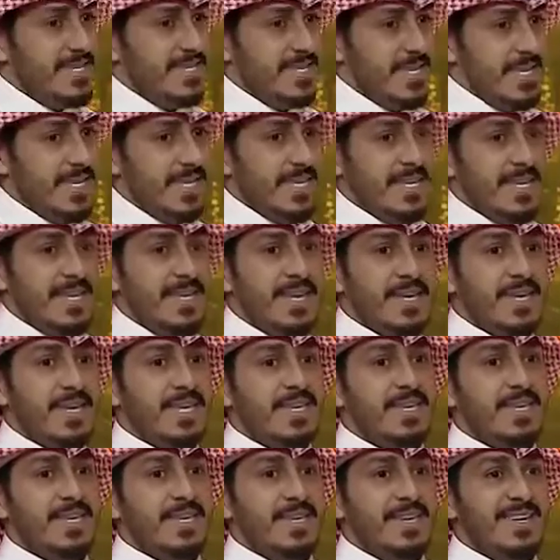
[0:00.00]
زين
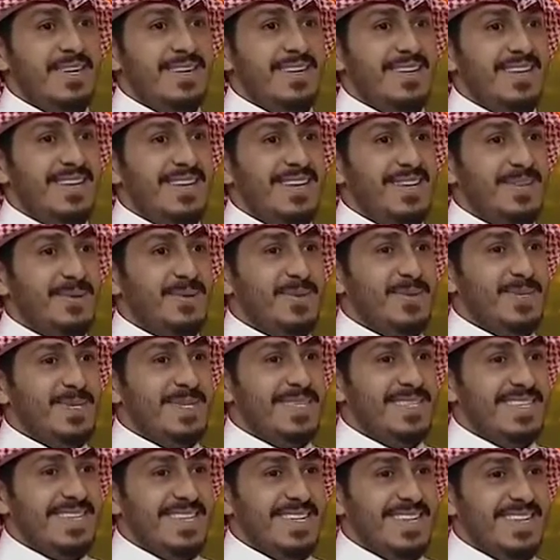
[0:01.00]
لكن على
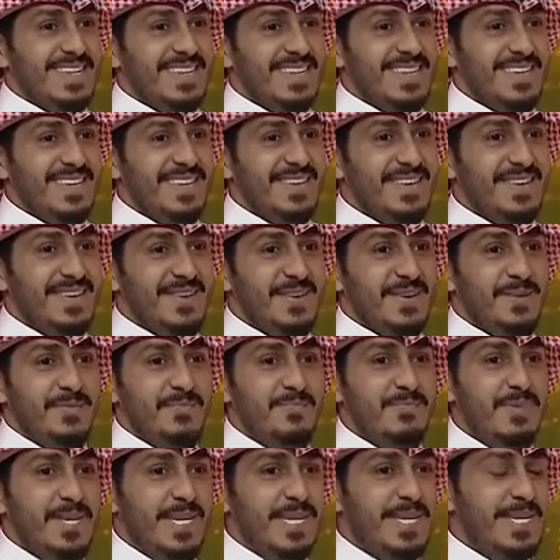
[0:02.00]
قولتك
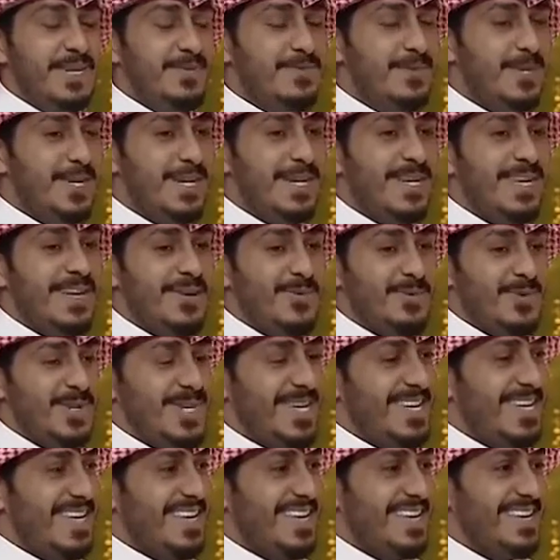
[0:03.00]
معي اليوم اللقاء
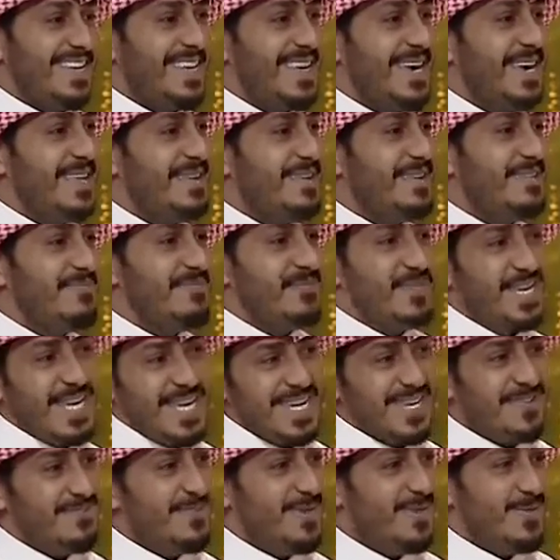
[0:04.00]
ولا كان
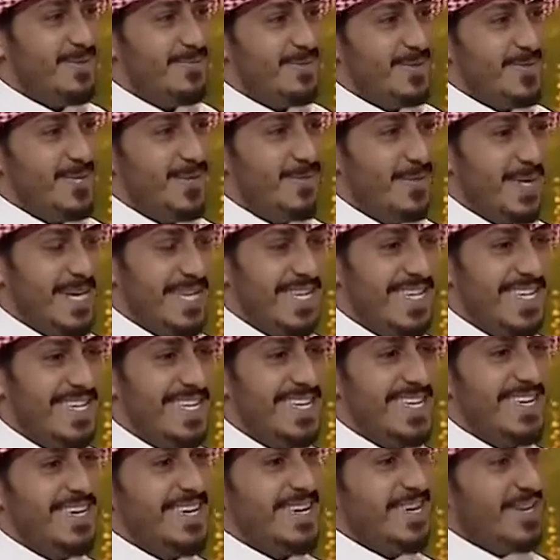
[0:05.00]
مشارك معهم من زمان لا
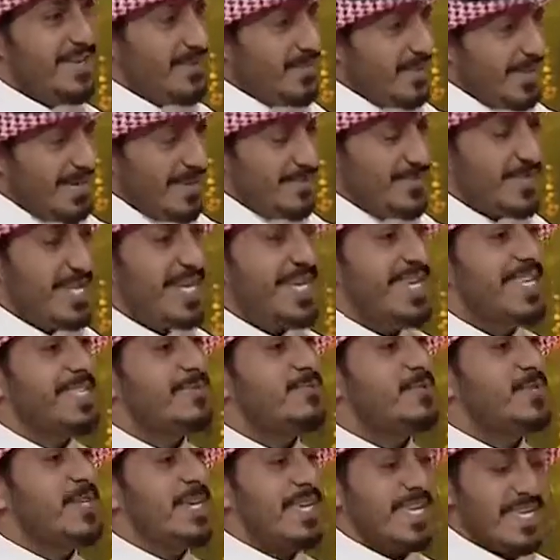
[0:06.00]
بالعكس أي ولا يعني مجهز
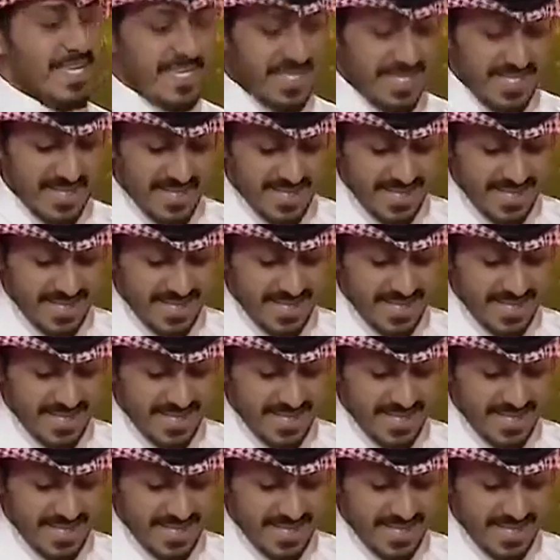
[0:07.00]
مشاركتي